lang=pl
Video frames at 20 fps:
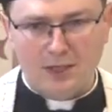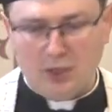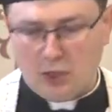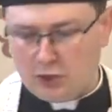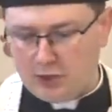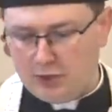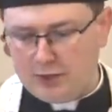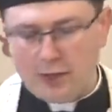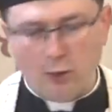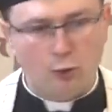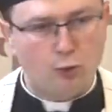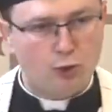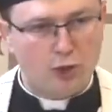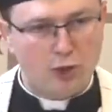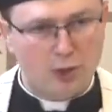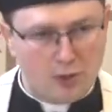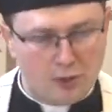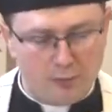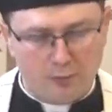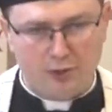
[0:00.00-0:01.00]
jeśli
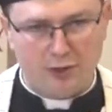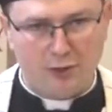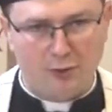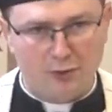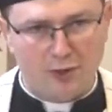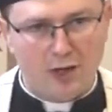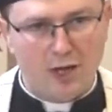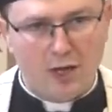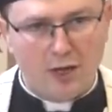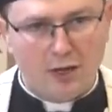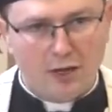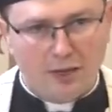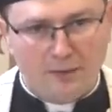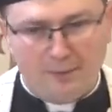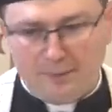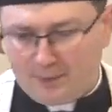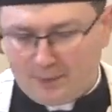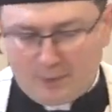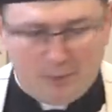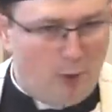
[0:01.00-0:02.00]
nauczyliśmy się
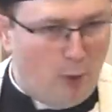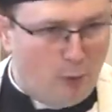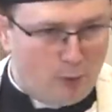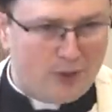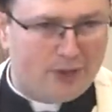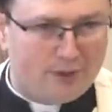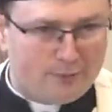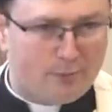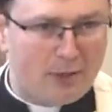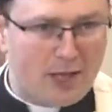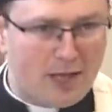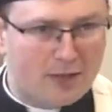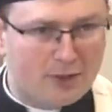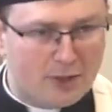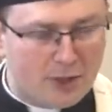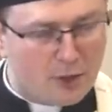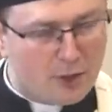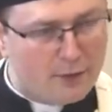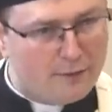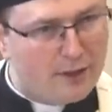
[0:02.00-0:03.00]
poprzez
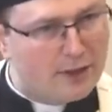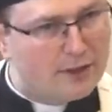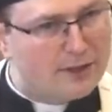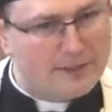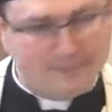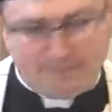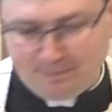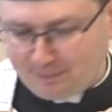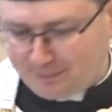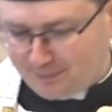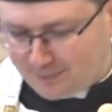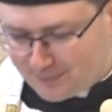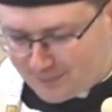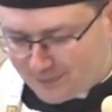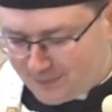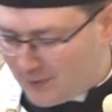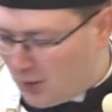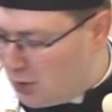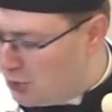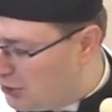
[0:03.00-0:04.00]
praktykowanie
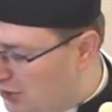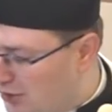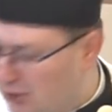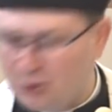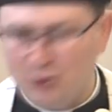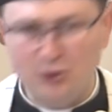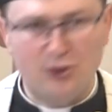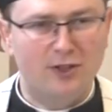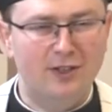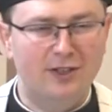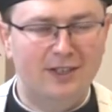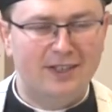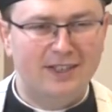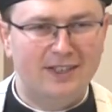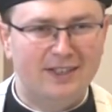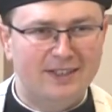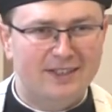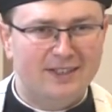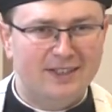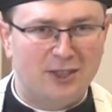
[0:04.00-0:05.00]
tego, że
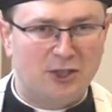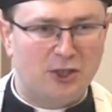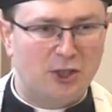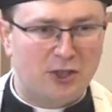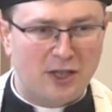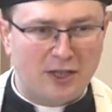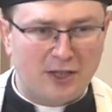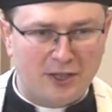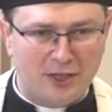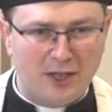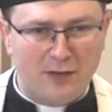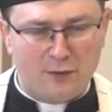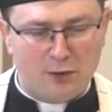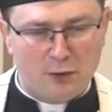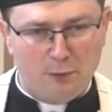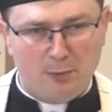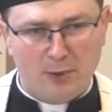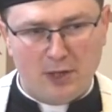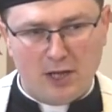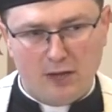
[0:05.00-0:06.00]
gdy ten gniew
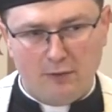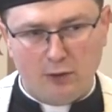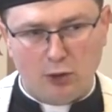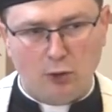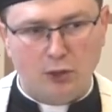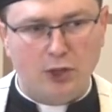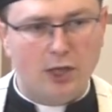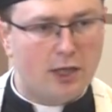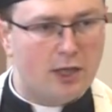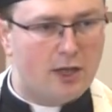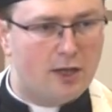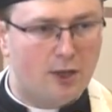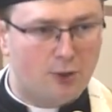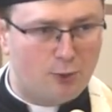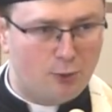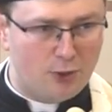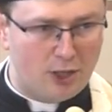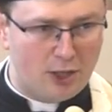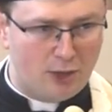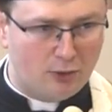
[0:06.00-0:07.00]
się pojawia, to nie
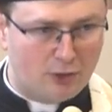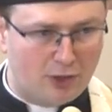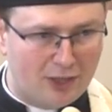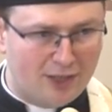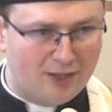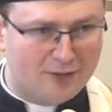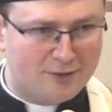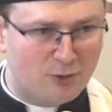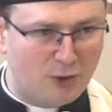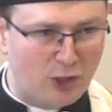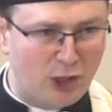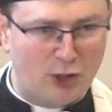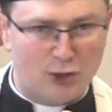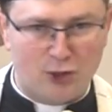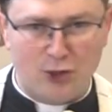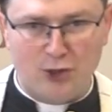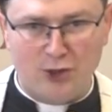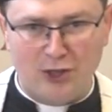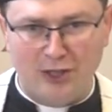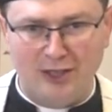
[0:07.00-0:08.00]
reaguje od razu, nie
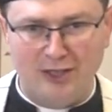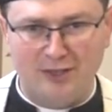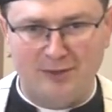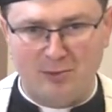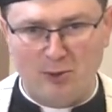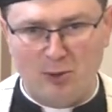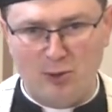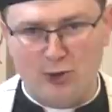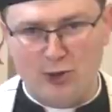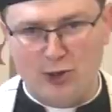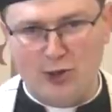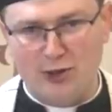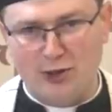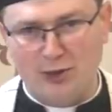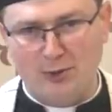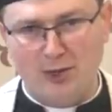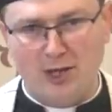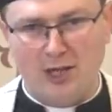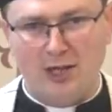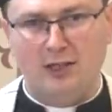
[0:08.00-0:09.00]
krzyczę, nie złoszczę
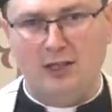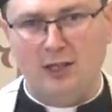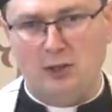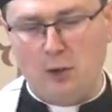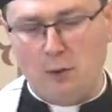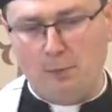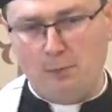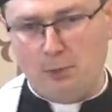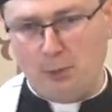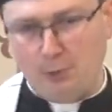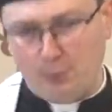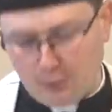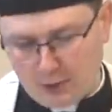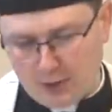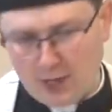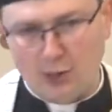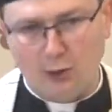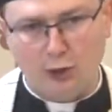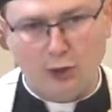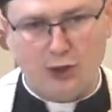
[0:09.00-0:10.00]
się, tylko
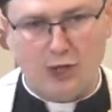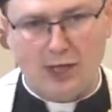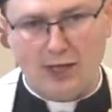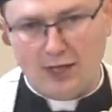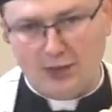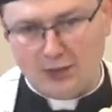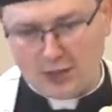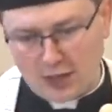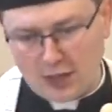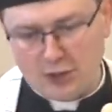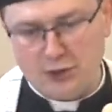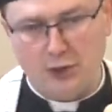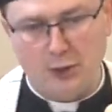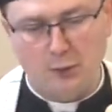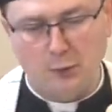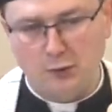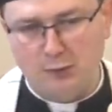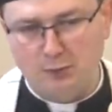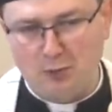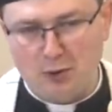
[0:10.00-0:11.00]
próbuję odczekać, aż się
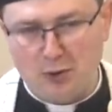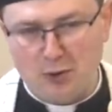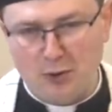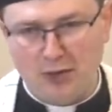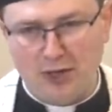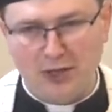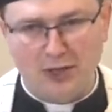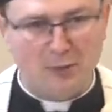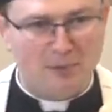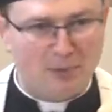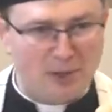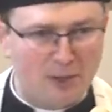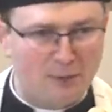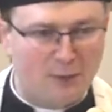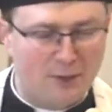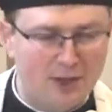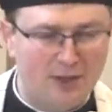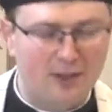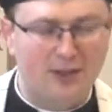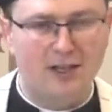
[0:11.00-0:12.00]
uspokoję i dopiero
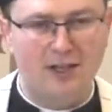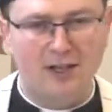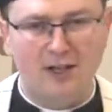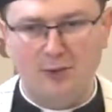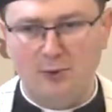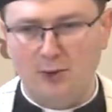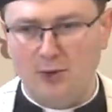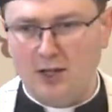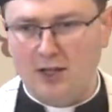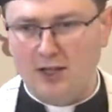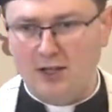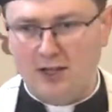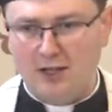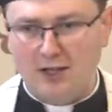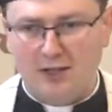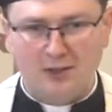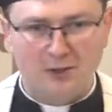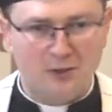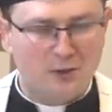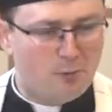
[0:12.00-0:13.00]
wtedy reaguję,
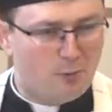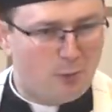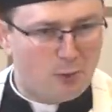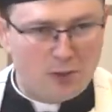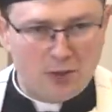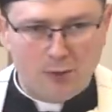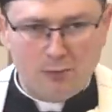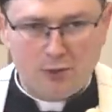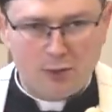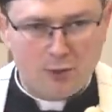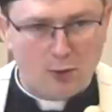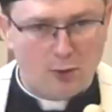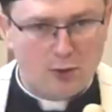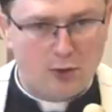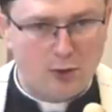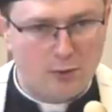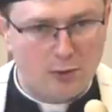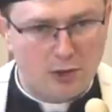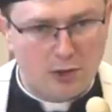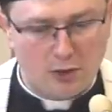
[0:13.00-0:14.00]
no to później
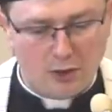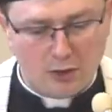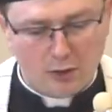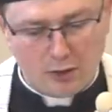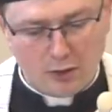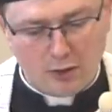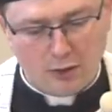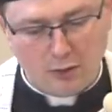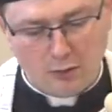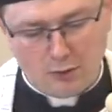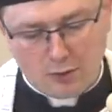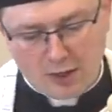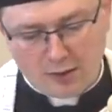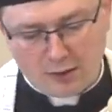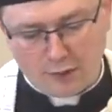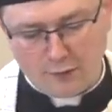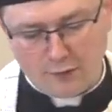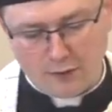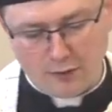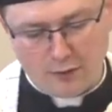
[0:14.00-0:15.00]
przychodzi mi to
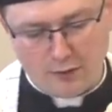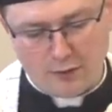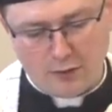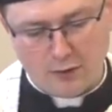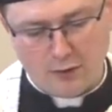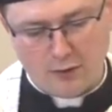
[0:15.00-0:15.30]
łatwo.